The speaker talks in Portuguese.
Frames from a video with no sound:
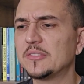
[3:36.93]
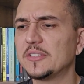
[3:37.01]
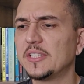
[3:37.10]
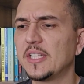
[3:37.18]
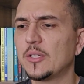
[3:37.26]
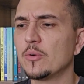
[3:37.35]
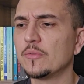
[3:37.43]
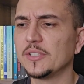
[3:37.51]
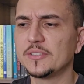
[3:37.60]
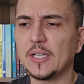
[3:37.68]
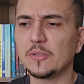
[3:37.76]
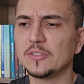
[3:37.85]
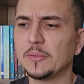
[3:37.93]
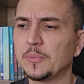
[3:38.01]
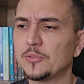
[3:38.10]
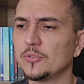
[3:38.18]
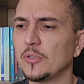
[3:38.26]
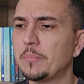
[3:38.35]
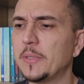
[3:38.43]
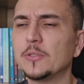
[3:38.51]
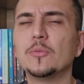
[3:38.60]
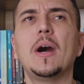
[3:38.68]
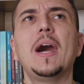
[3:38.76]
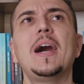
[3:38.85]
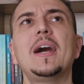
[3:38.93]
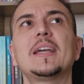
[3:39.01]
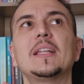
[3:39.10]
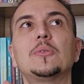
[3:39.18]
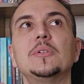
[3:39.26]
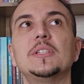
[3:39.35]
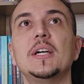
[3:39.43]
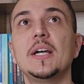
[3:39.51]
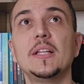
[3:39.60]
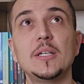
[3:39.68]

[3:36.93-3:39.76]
você vai ter que conversar com essa pessoa, perdoar, aquela coisa.